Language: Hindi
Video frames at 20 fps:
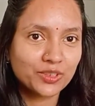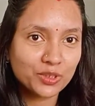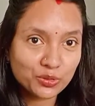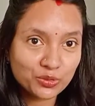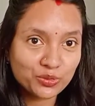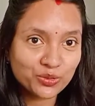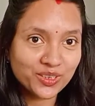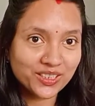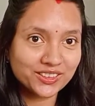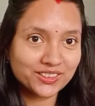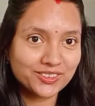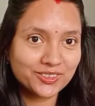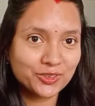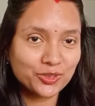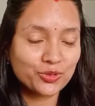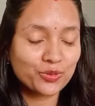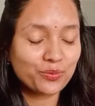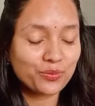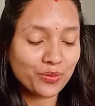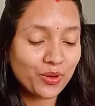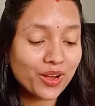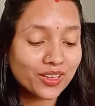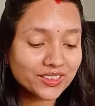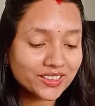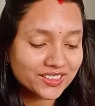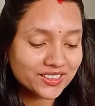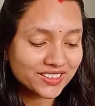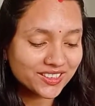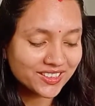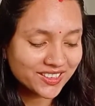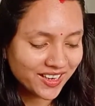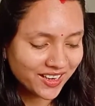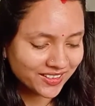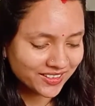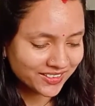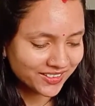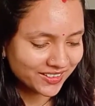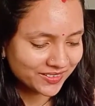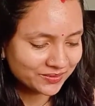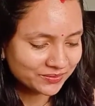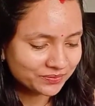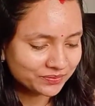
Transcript: सुगंध जो बहुत अच्छी आ रही है